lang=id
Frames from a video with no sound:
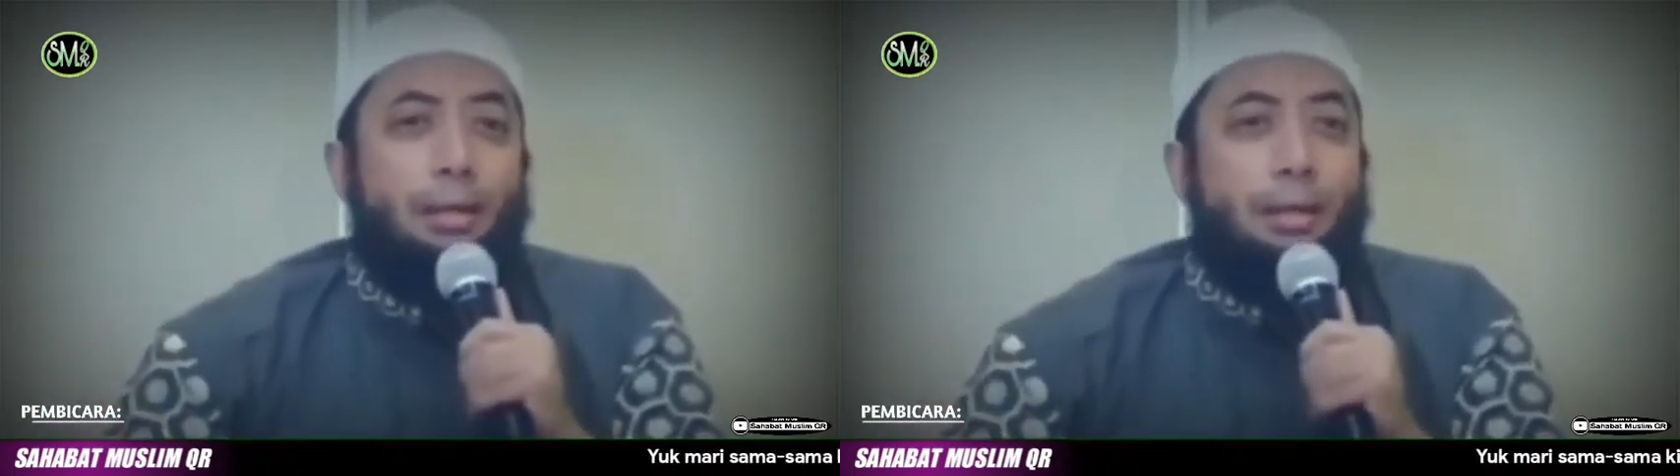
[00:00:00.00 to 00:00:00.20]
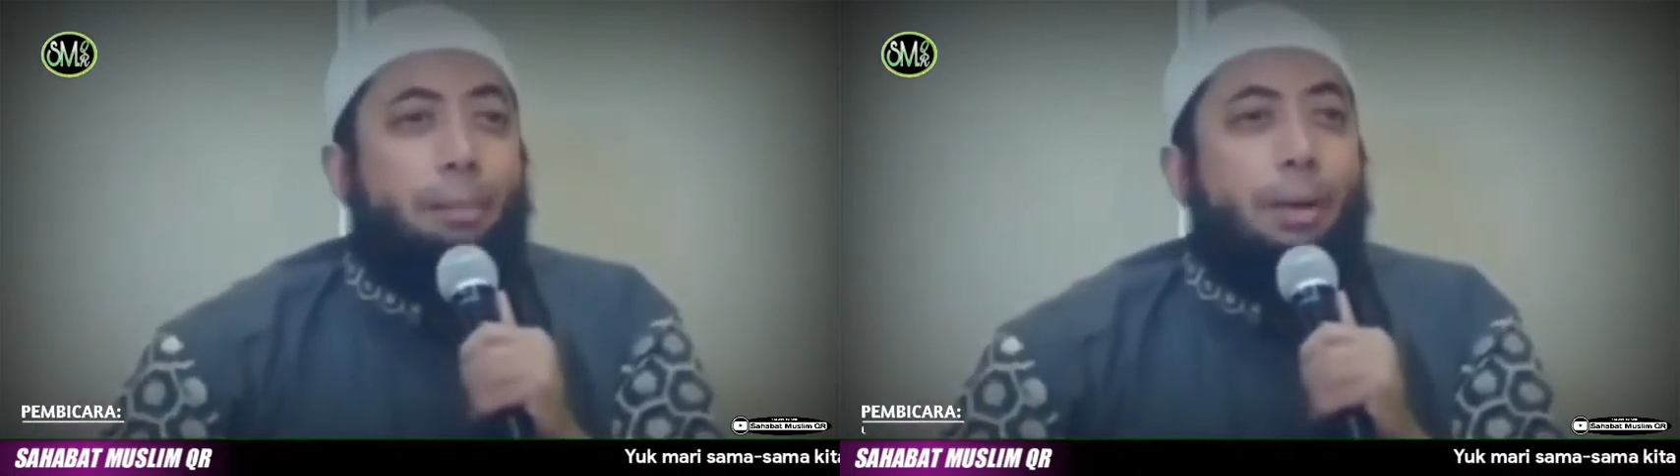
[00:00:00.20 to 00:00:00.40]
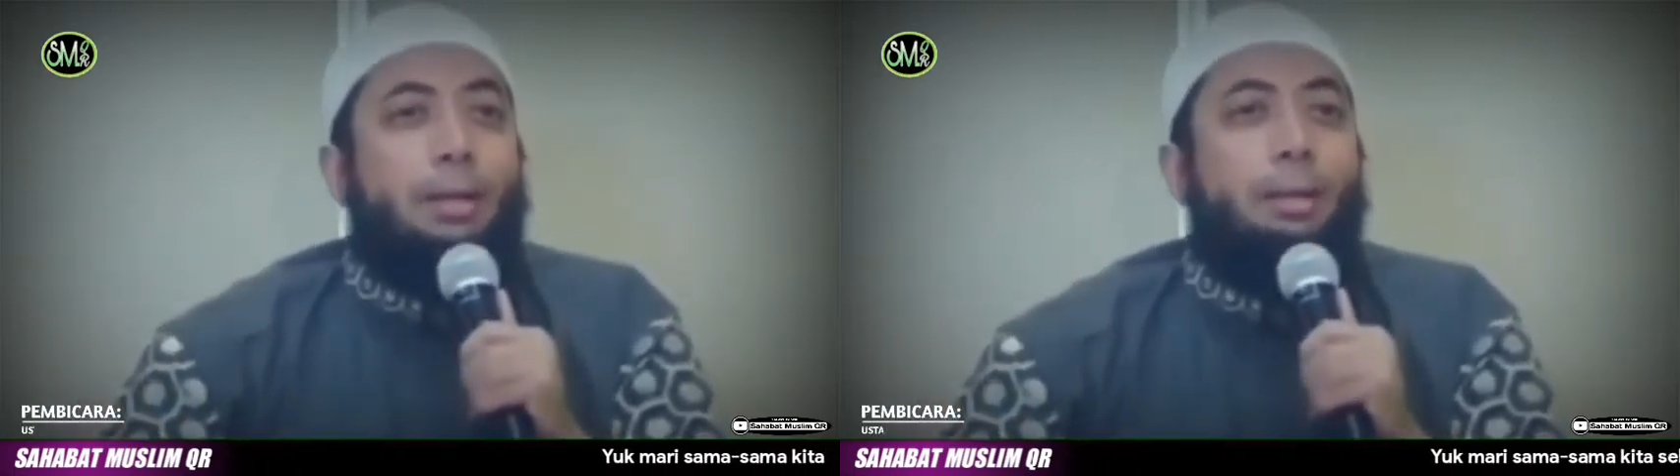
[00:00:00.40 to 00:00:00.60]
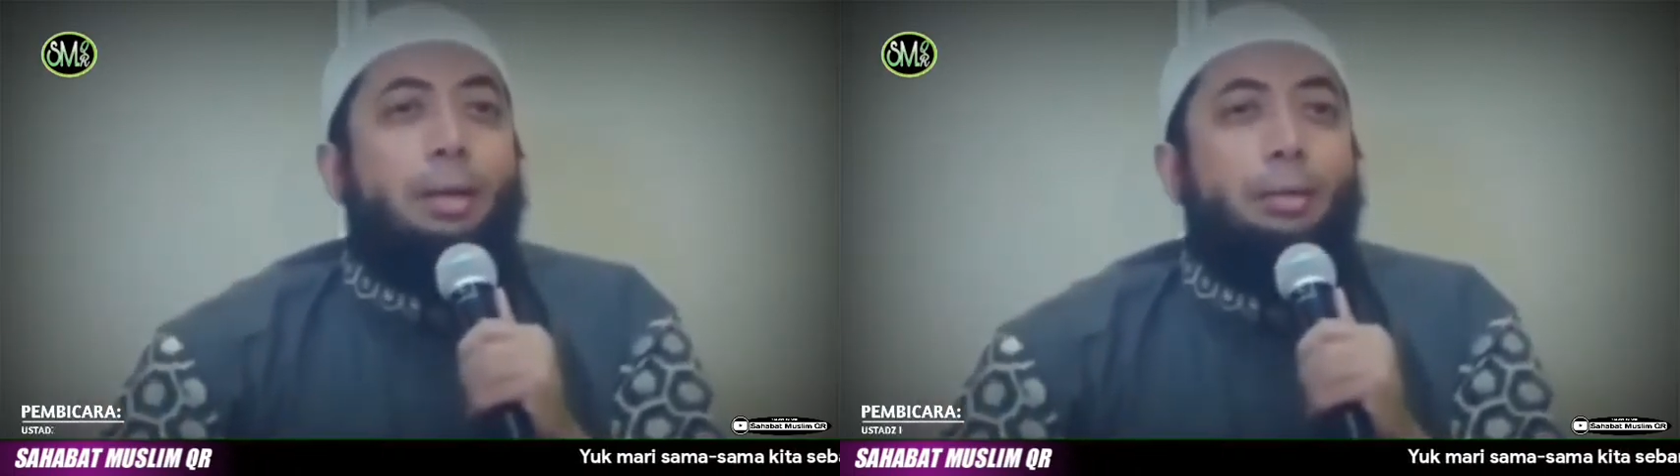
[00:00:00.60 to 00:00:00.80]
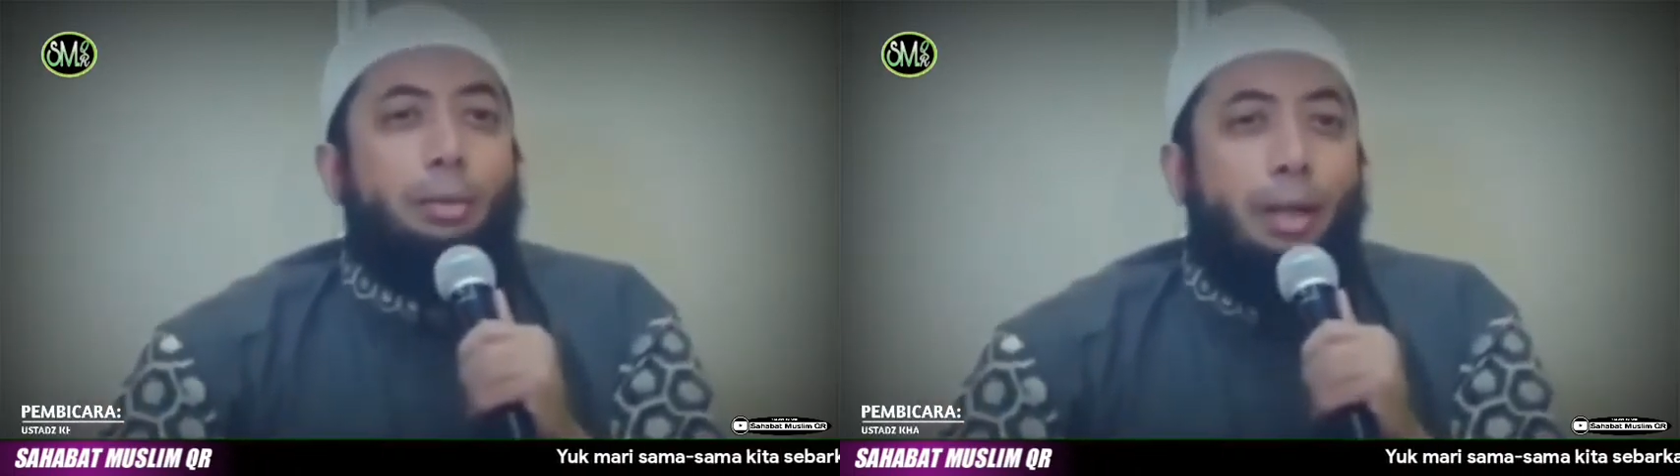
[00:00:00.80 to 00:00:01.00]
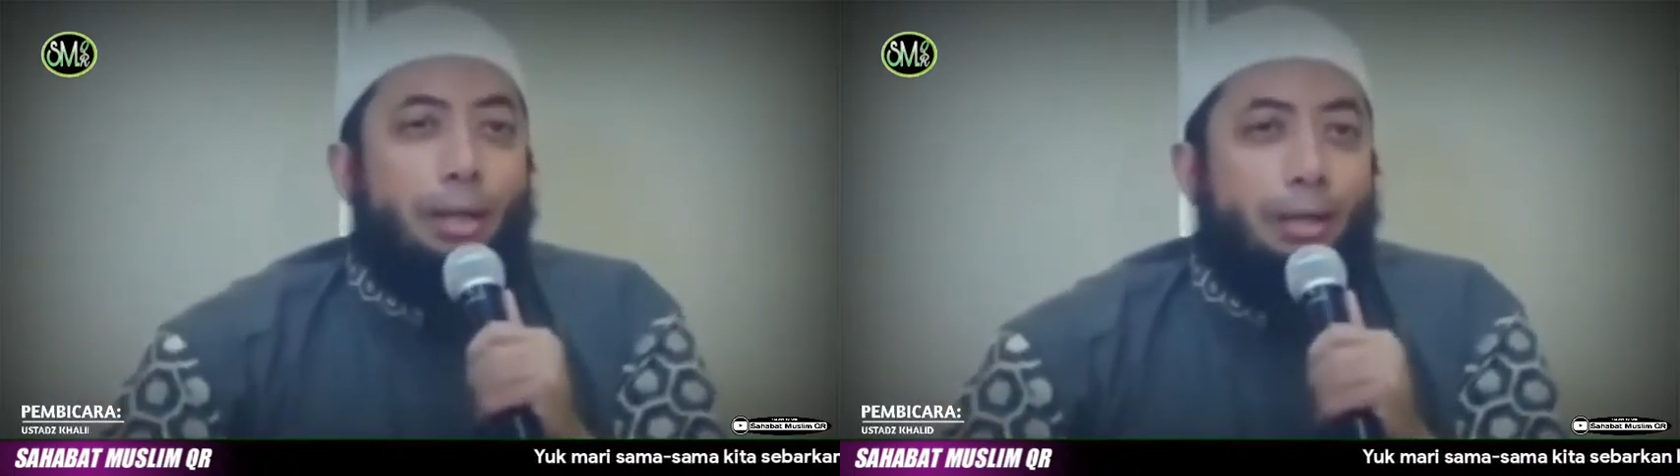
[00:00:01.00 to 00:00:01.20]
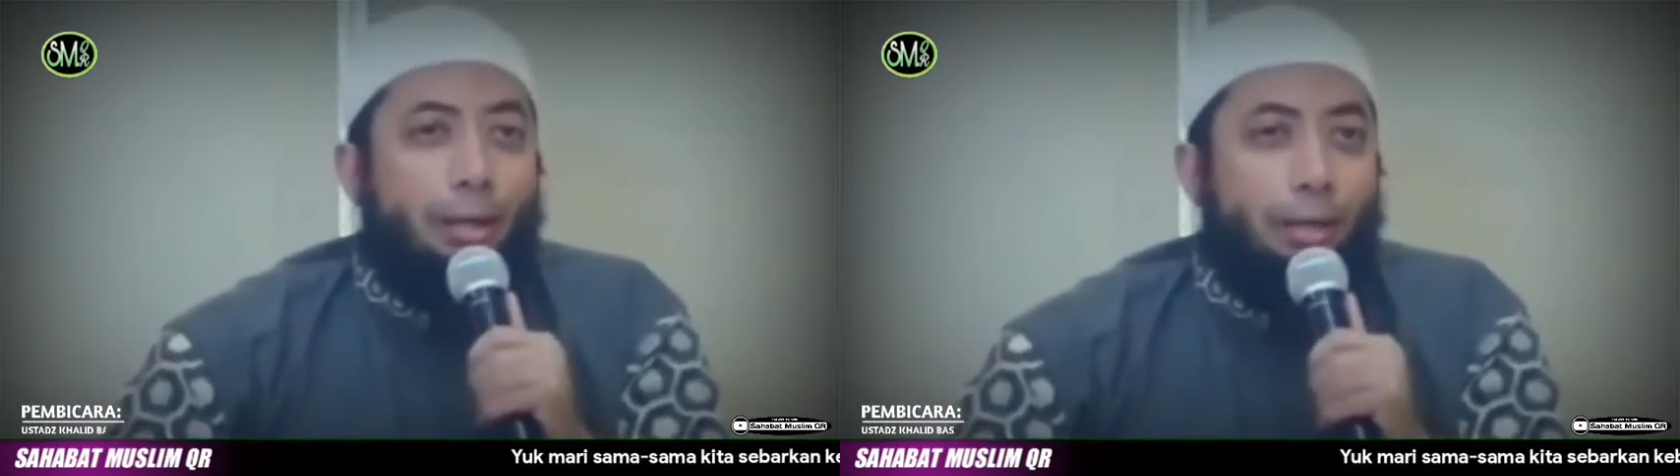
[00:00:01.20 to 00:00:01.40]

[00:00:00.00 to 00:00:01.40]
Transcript: kenapa anda begitu yakin